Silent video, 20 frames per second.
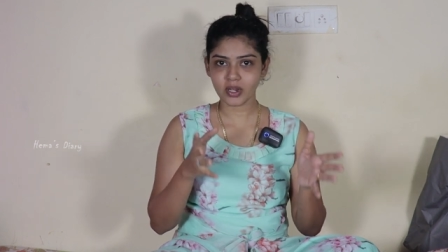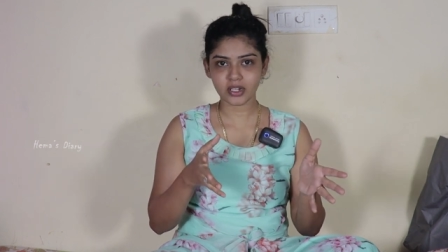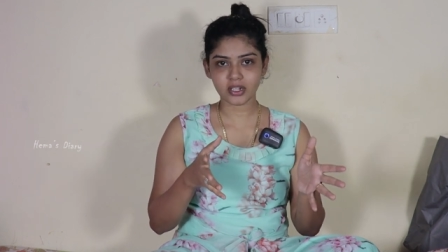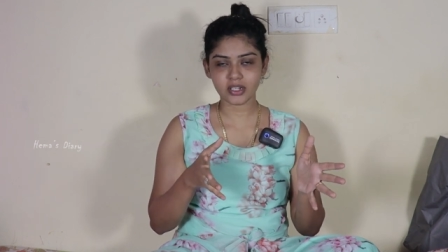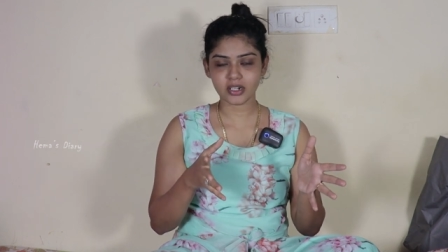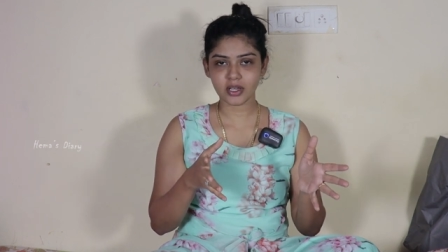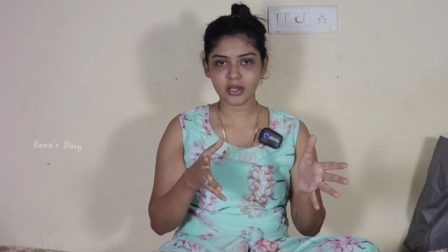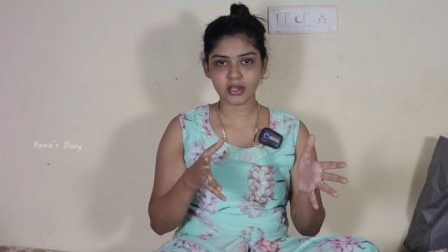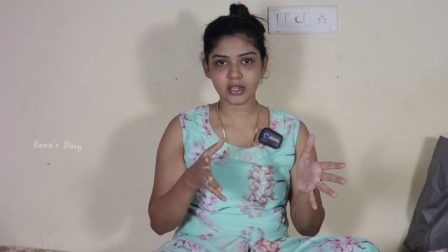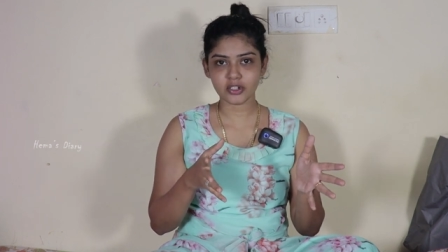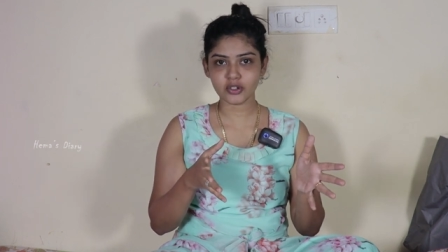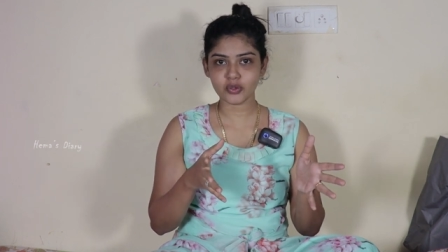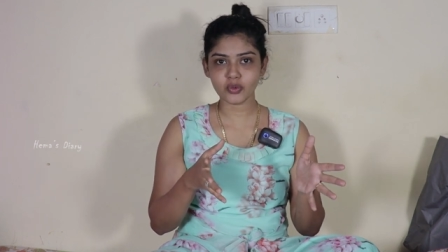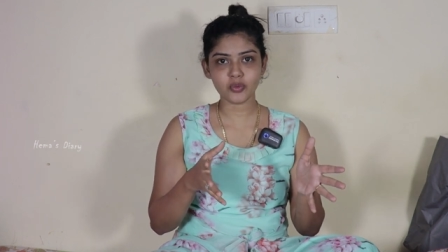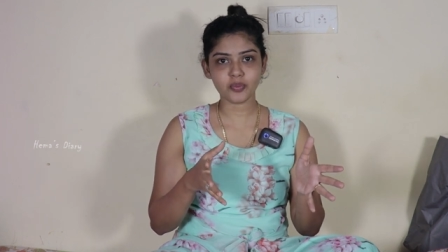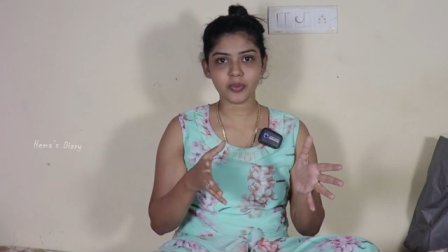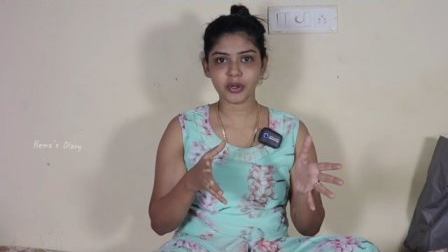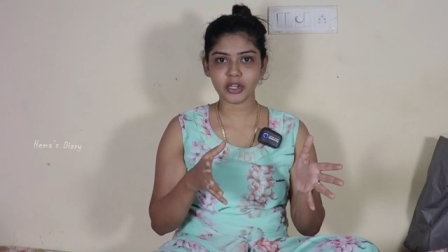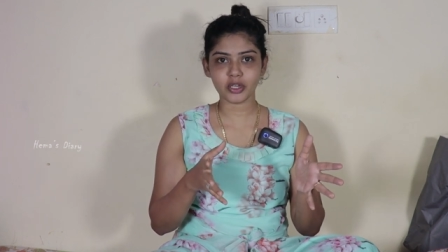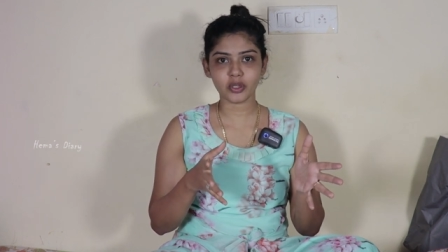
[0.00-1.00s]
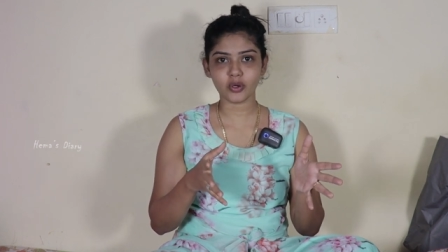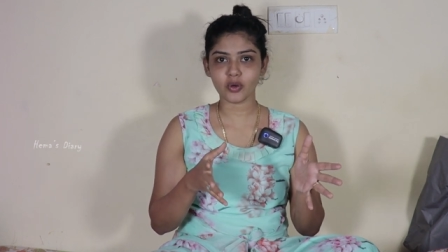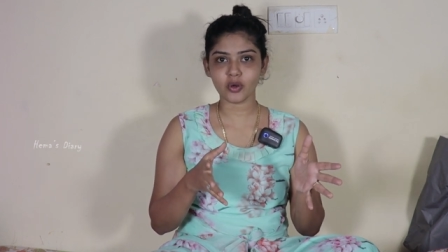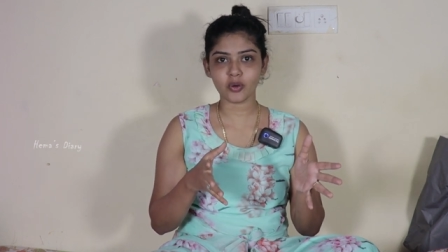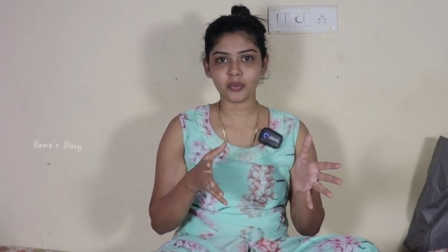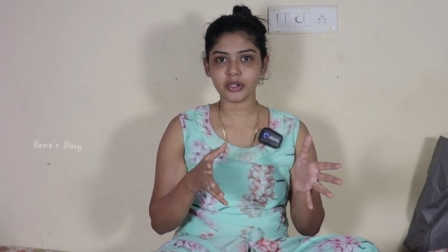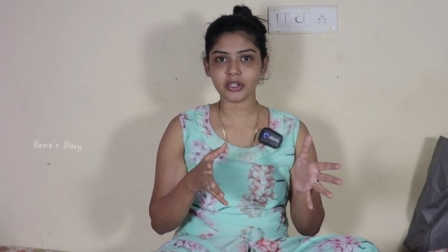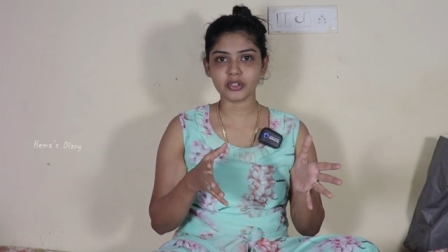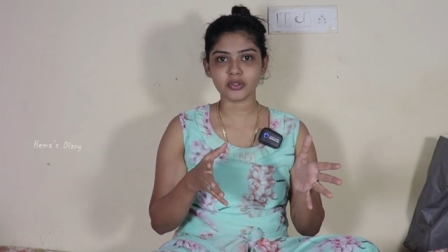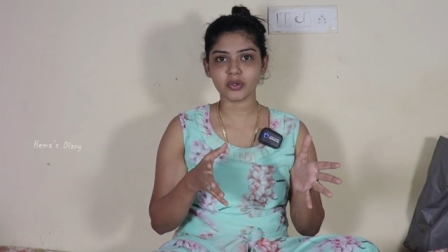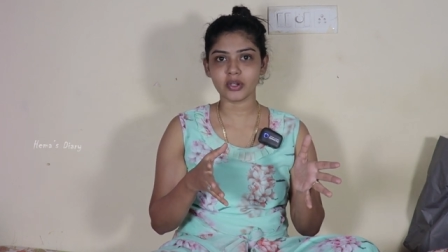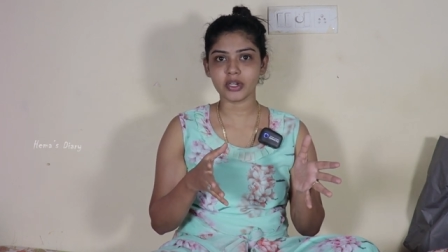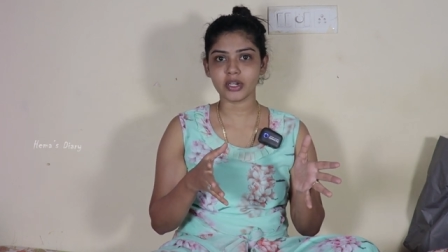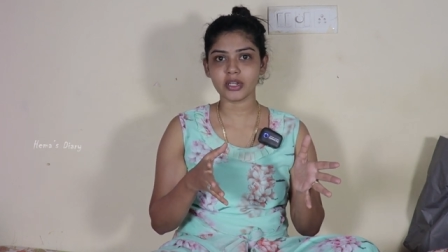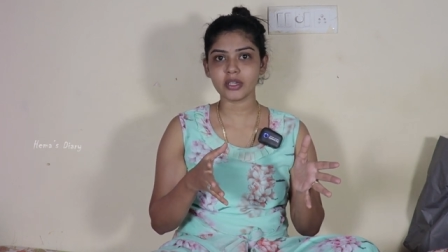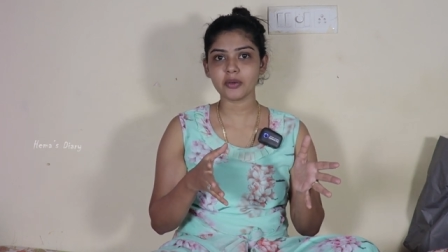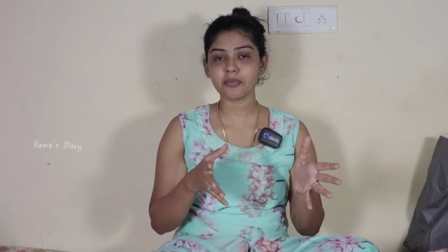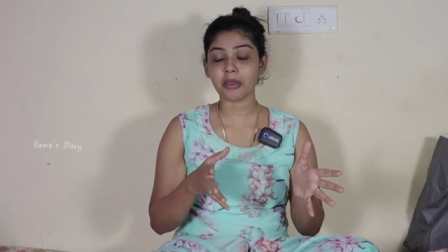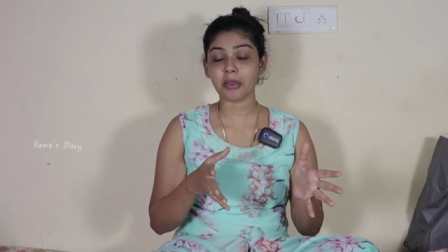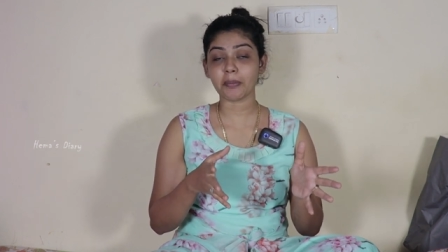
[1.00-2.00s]
அங்கே நாங்கள் ஷூட் பண்ணிக்கிறோம் அப்படின்னு
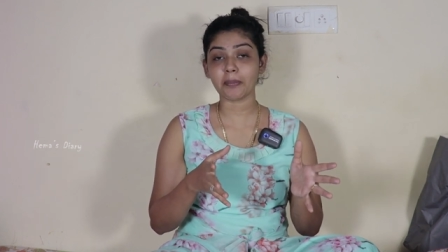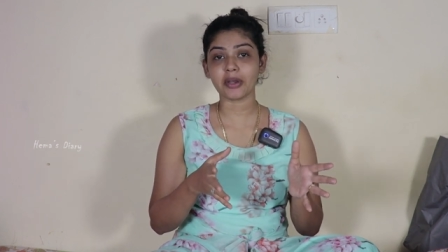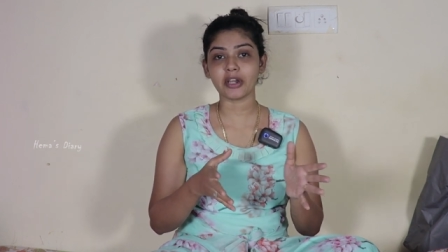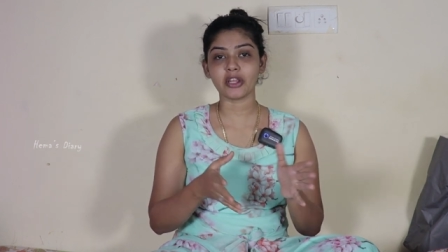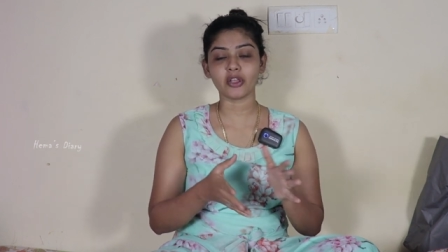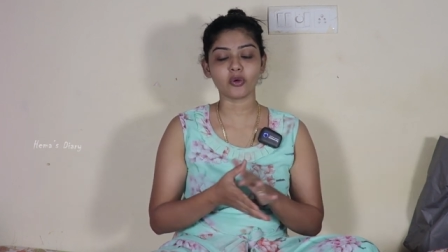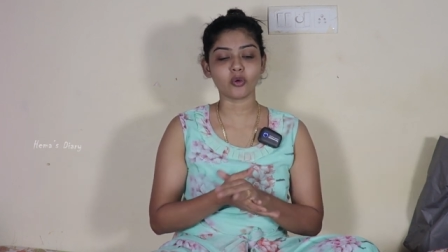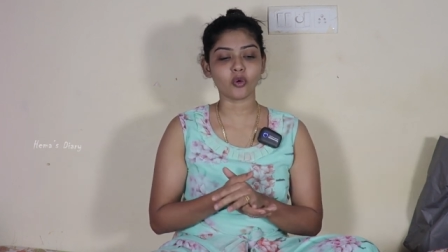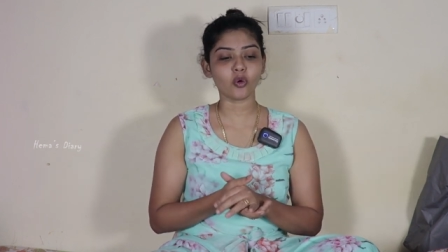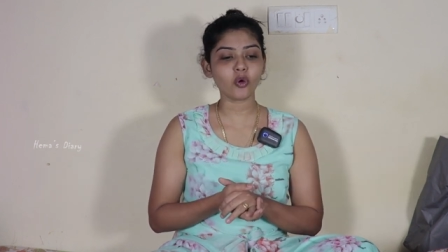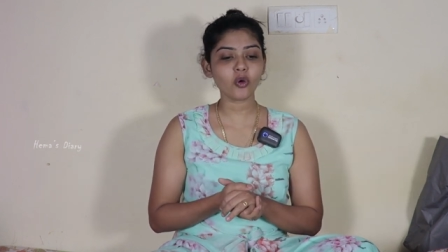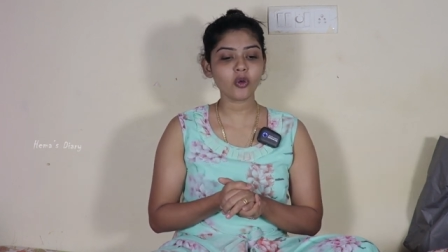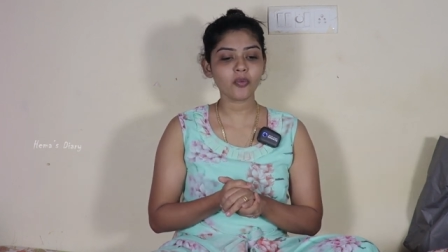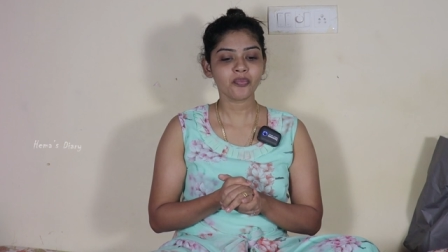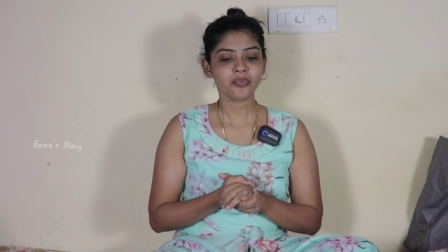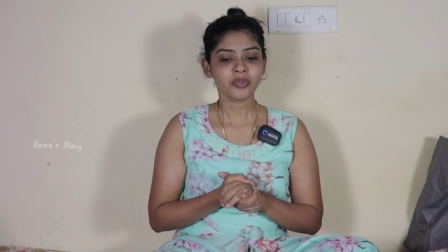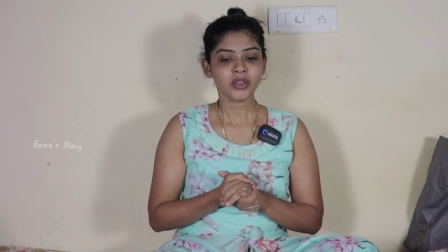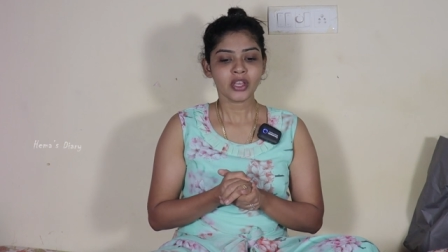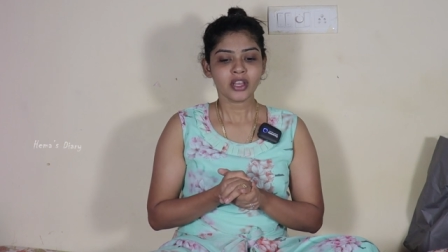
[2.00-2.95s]
சொல்லிட்டு பே பண்ணியிருக்கோம்